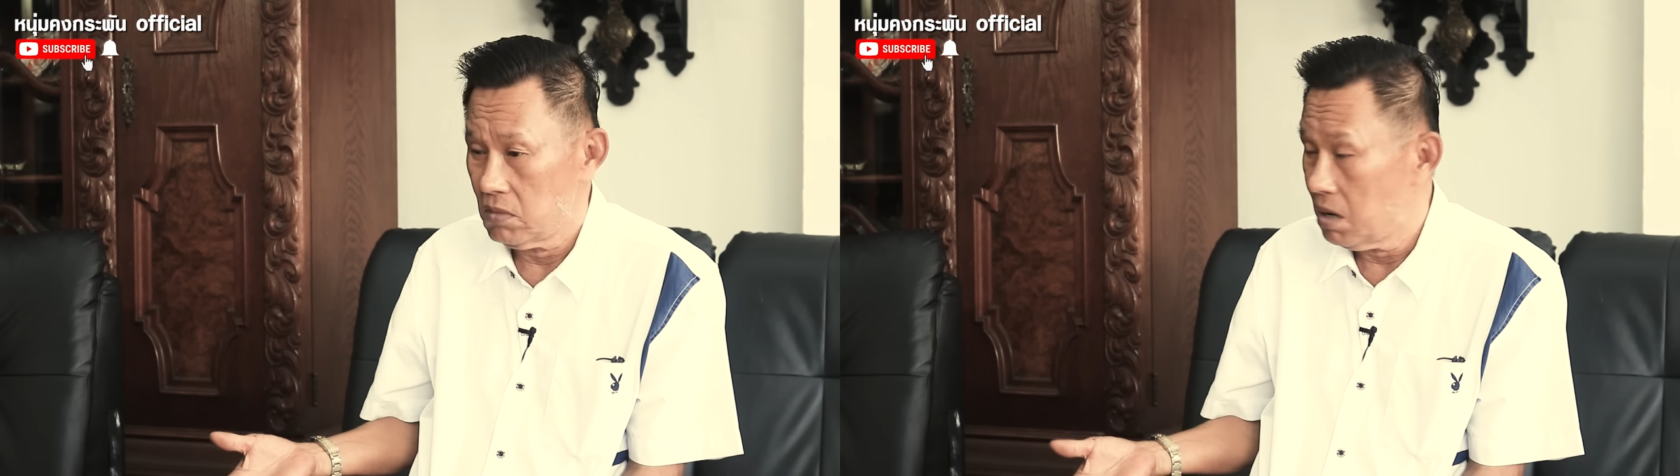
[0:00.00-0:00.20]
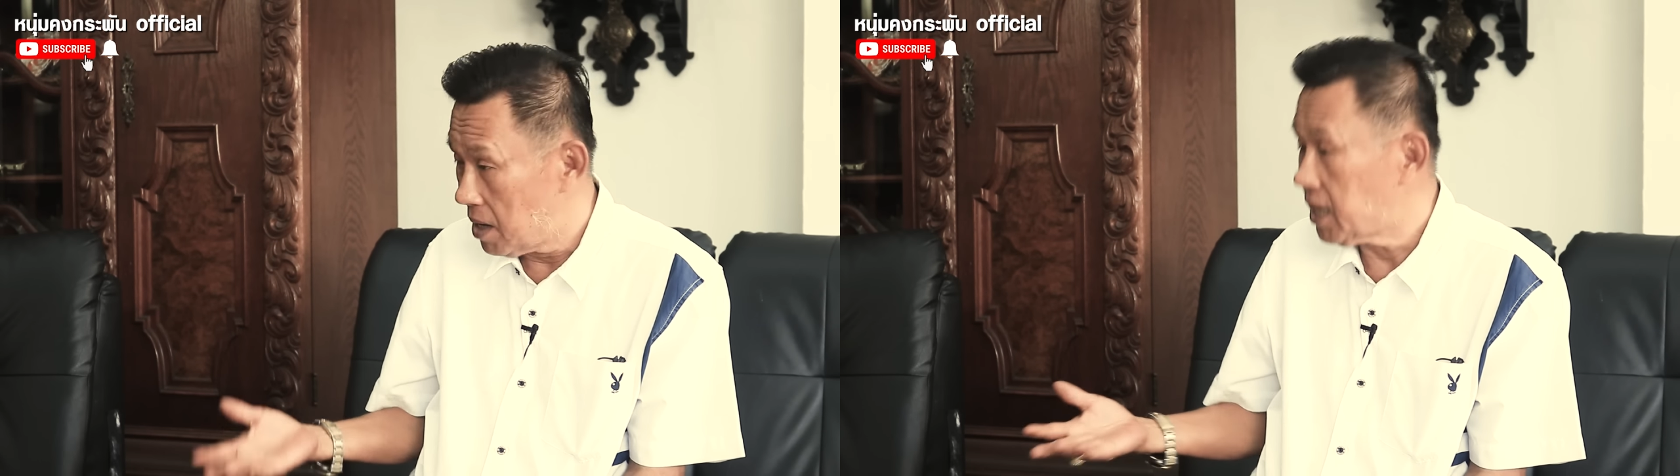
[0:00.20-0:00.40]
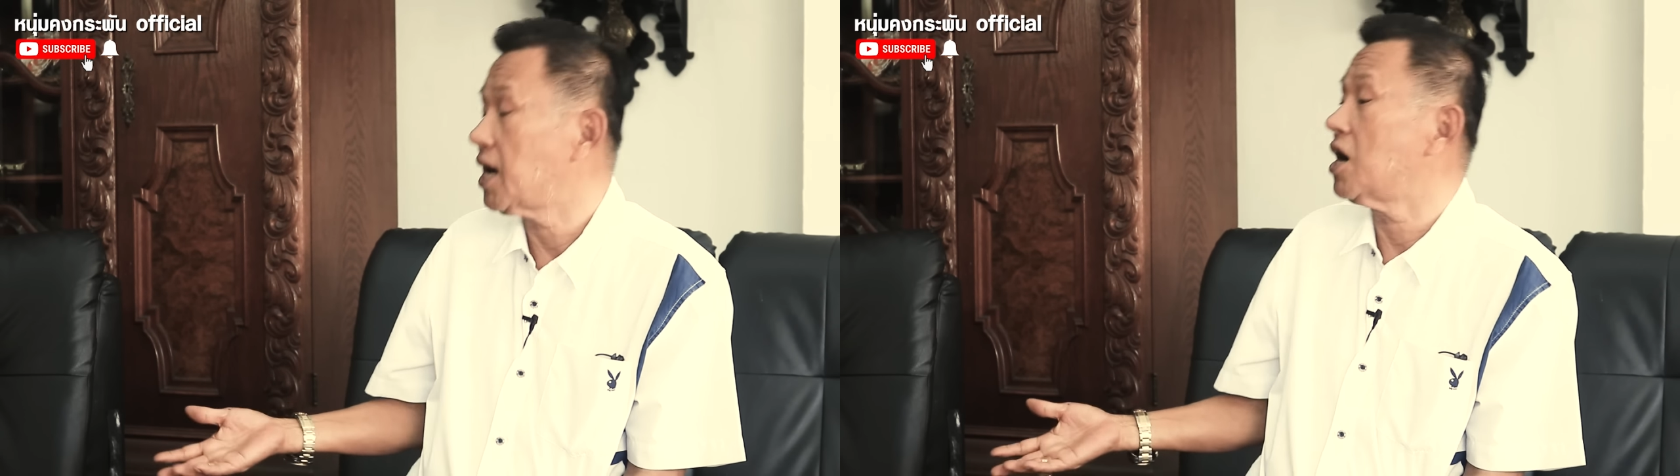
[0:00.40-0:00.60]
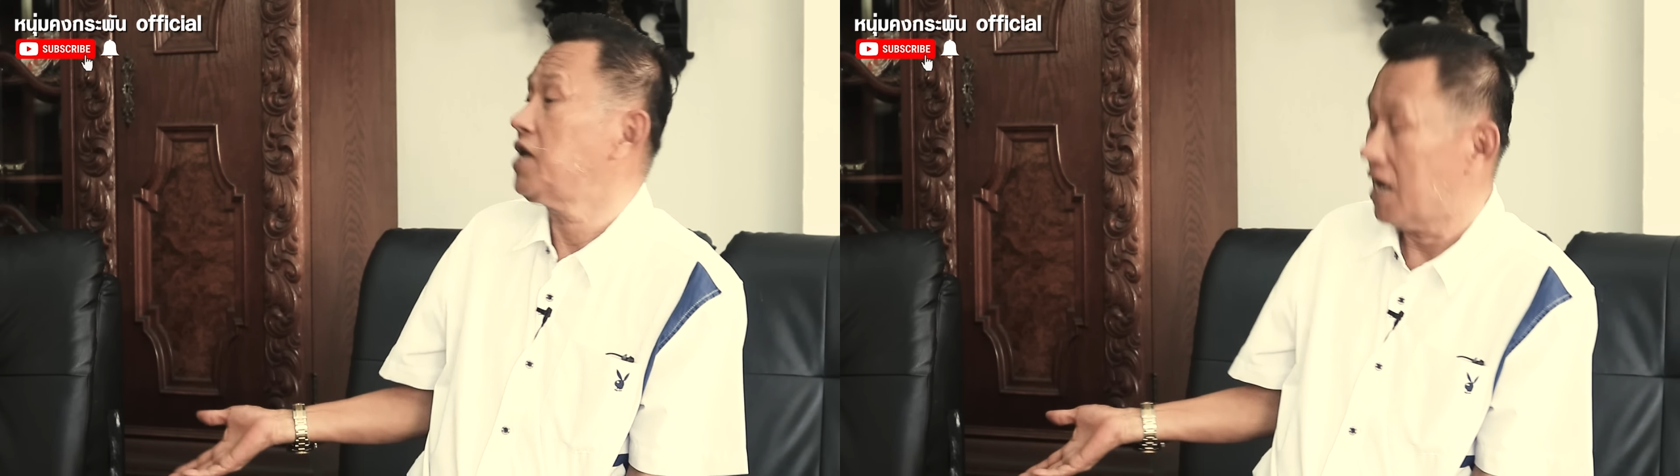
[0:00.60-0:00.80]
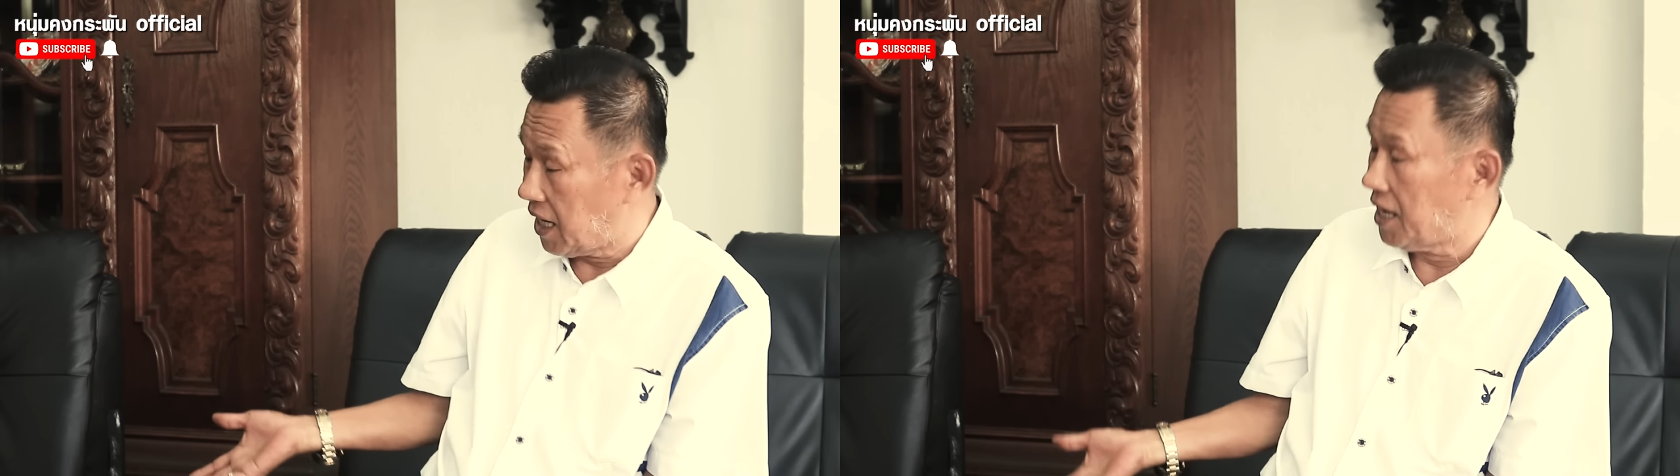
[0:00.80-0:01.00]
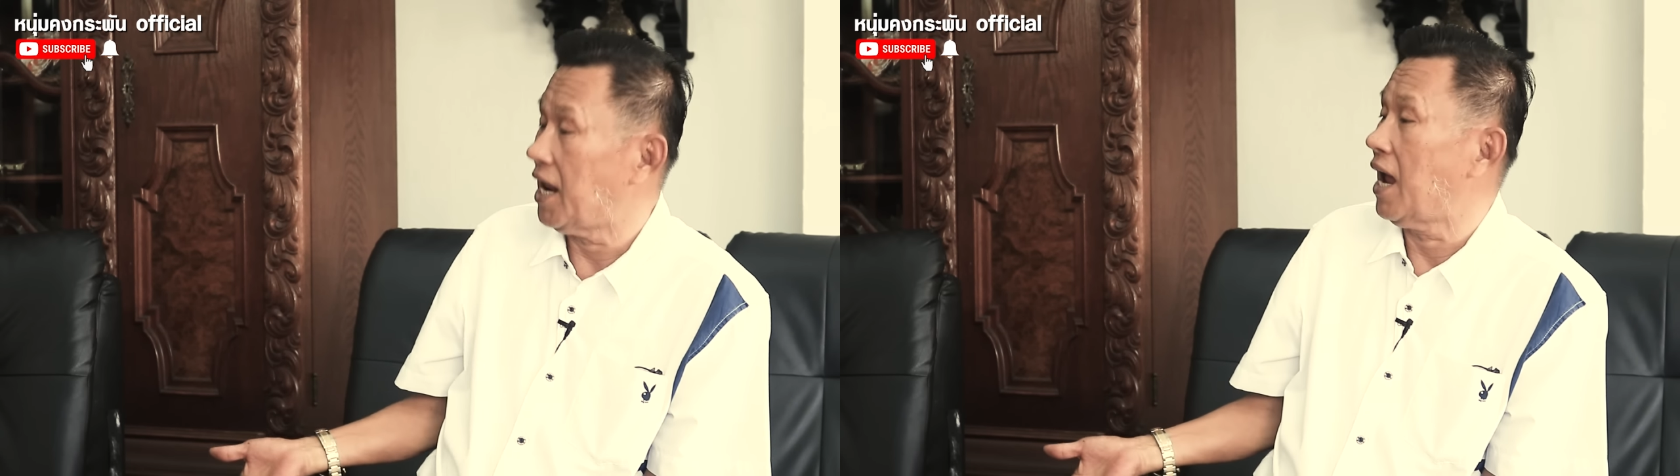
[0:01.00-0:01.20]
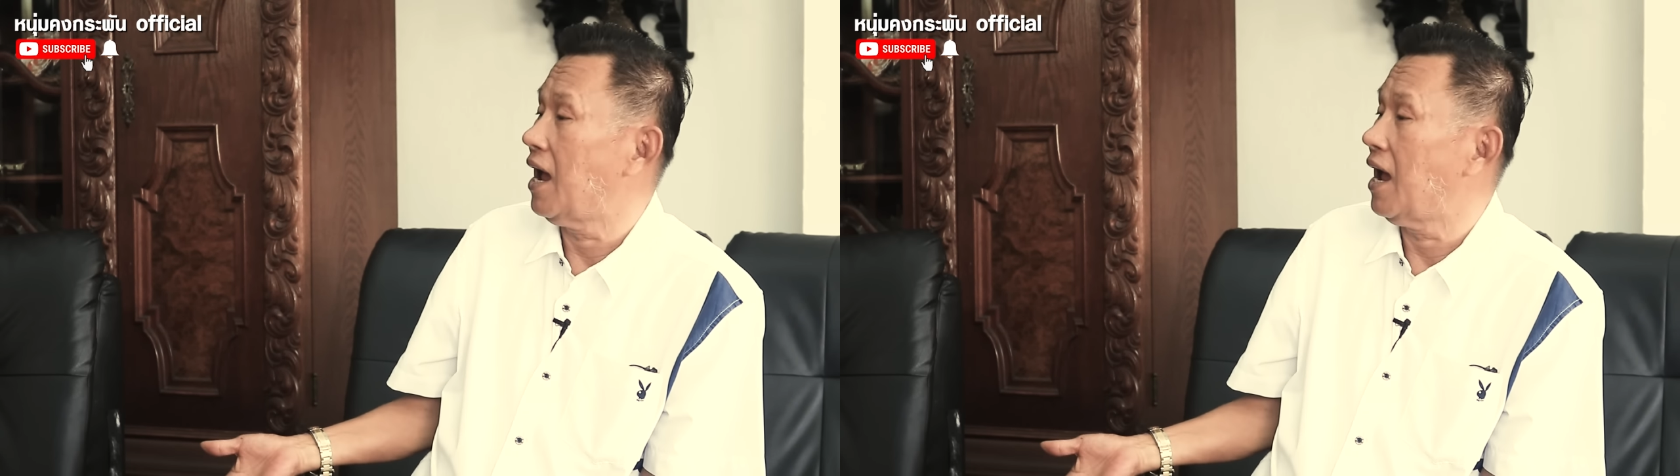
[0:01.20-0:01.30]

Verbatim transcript: มึงไม่กินก็อย่ากินเล